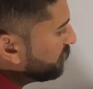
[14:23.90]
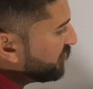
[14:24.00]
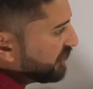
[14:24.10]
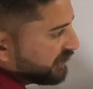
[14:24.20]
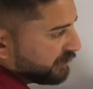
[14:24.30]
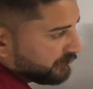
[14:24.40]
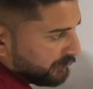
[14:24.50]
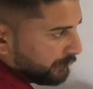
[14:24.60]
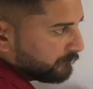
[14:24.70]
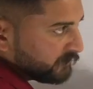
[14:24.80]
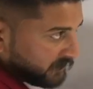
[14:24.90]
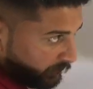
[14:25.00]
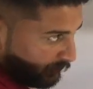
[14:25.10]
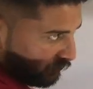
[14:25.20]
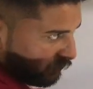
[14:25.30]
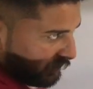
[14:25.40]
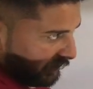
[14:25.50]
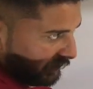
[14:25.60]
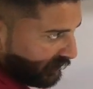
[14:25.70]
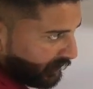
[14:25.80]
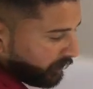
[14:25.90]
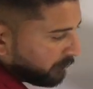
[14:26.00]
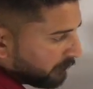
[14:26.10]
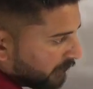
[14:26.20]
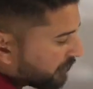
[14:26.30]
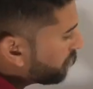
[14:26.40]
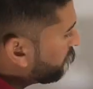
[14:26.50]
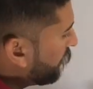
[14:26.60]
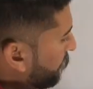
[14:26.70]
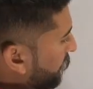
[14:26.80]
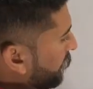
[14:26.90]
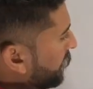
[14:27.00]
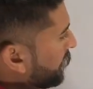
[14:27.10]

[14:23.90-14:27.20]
जी सी उस ट्राइंगल की अगर मैं बात करूँ वहाँ पर